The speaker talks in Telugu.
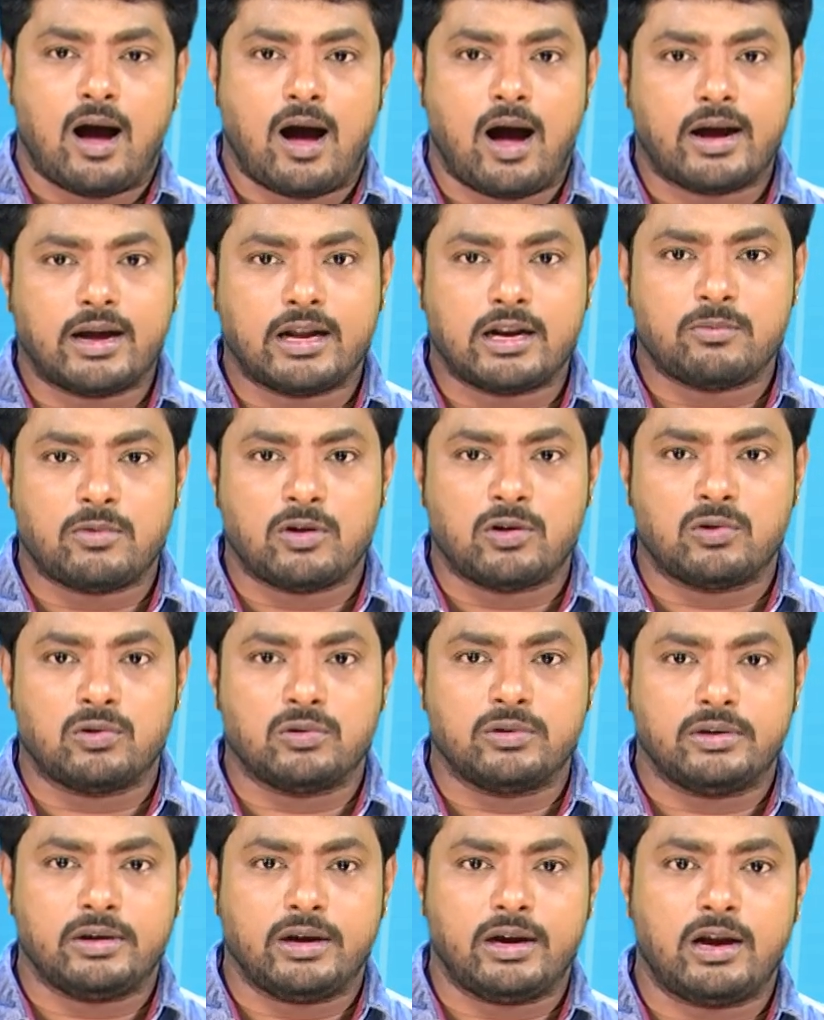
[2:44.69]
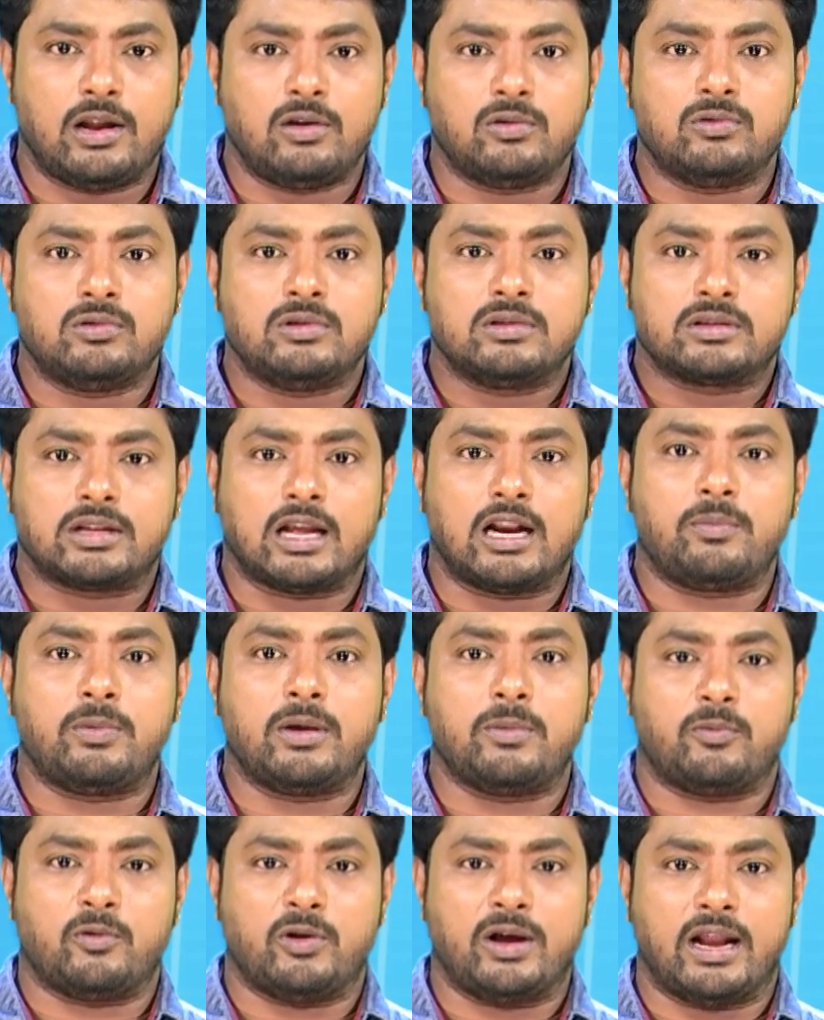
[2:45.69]
ఆఖరి మగ్గు నీళ్లను
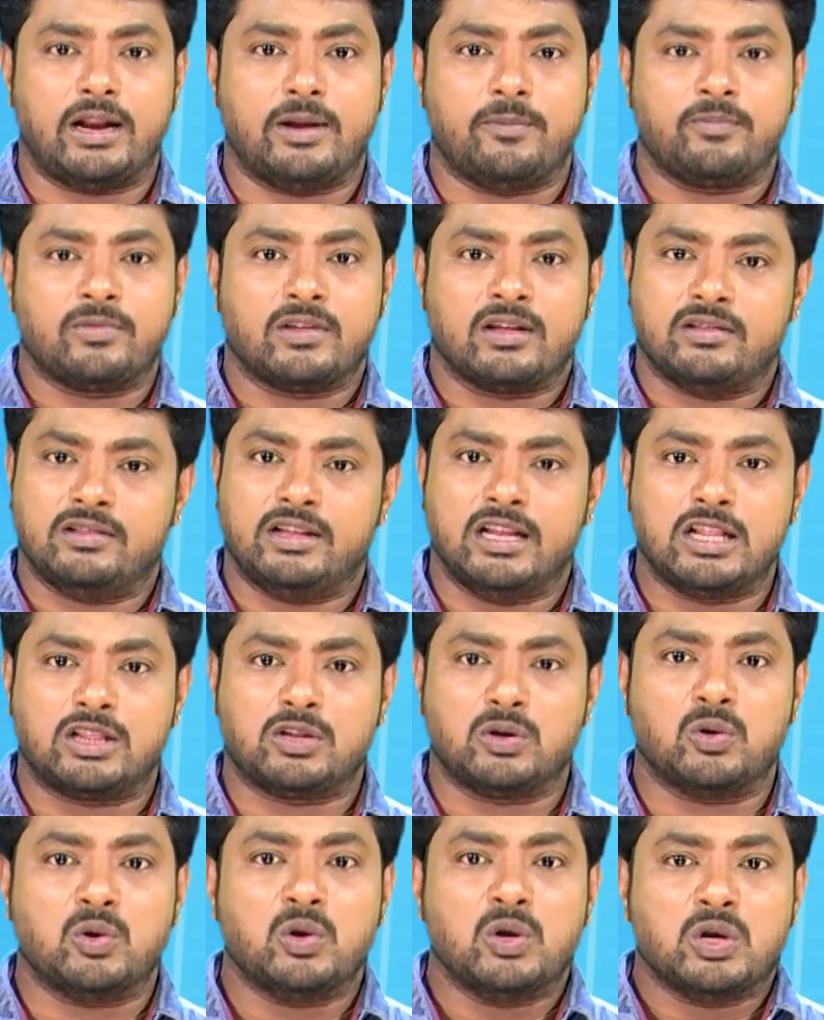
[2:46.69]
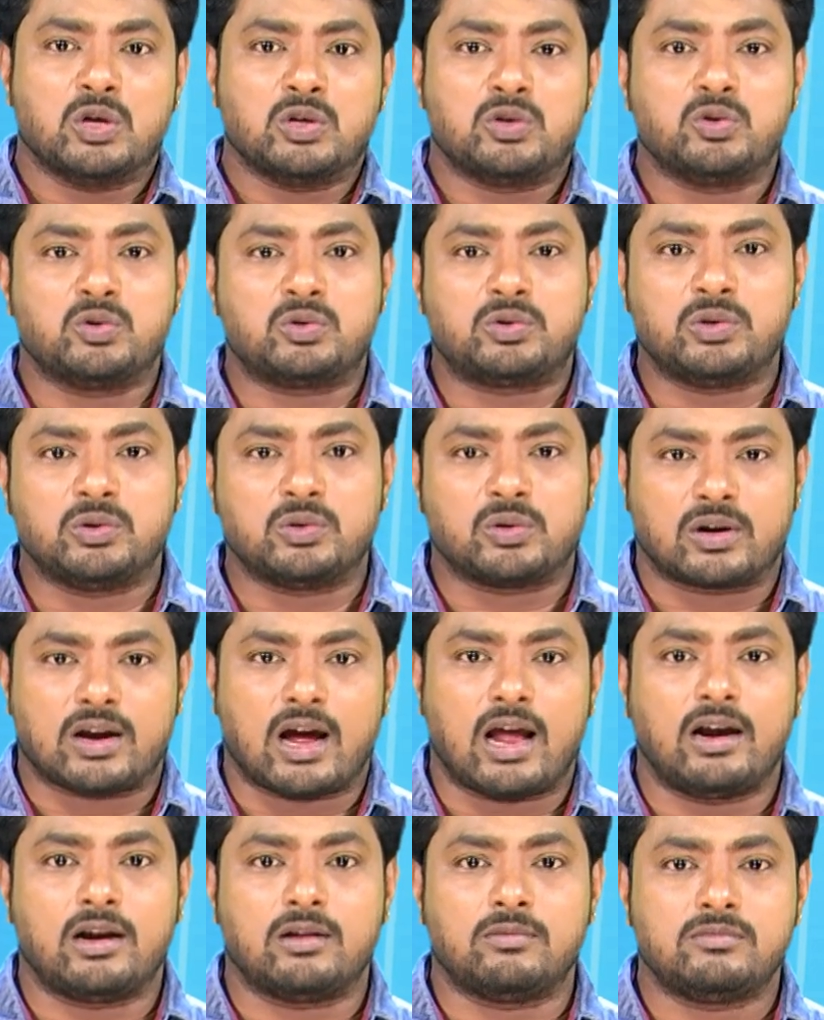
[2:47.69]
తలపై పోయాలి దీనితో జుట్టు
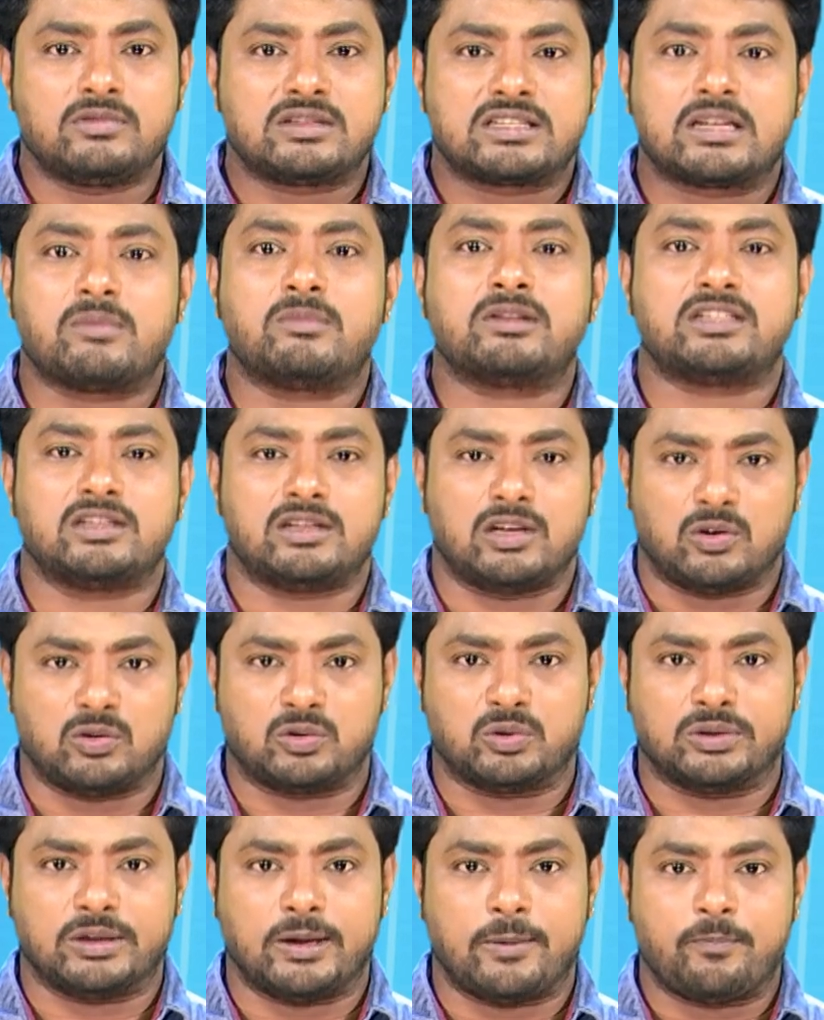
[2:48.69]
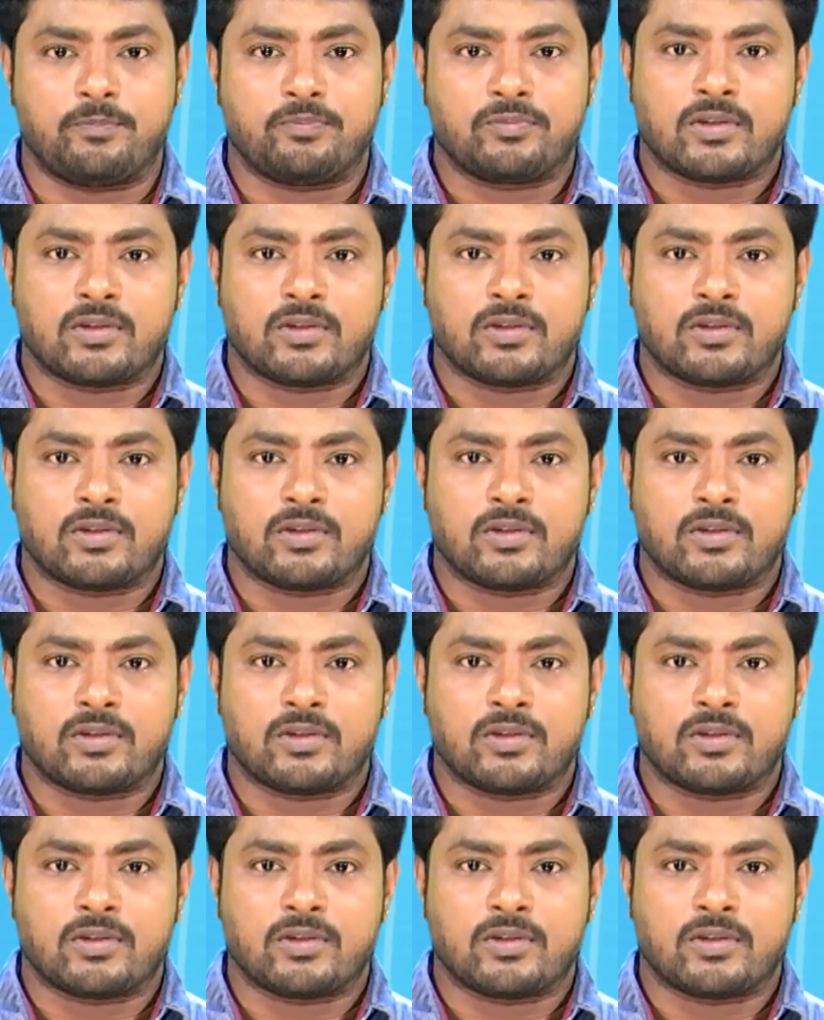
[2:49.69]
రాలడం సమస్య తగ్గుతుంది